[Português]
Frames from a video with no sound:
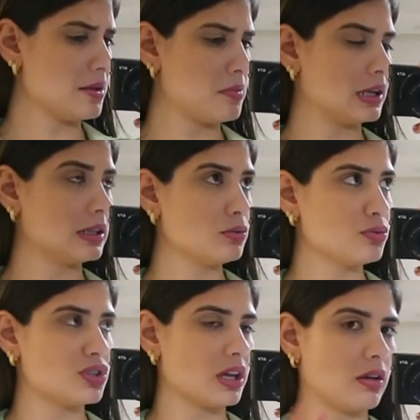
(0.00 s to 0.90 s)
semana, um
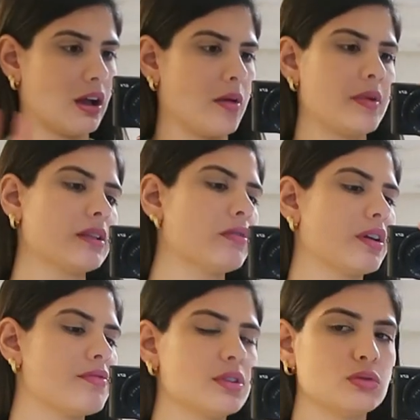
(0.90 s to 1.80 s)
dia que eu acabei não
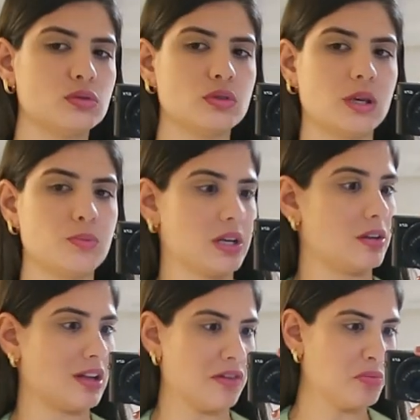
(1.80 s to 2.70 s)
gravando o look porque
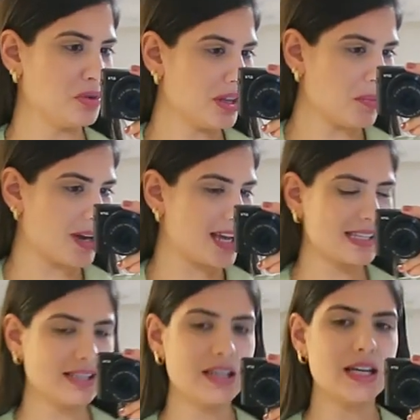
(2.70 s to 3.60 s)
eu tava com muita
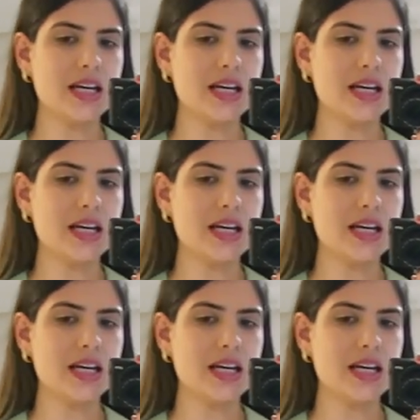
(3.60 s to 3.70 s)
pressa,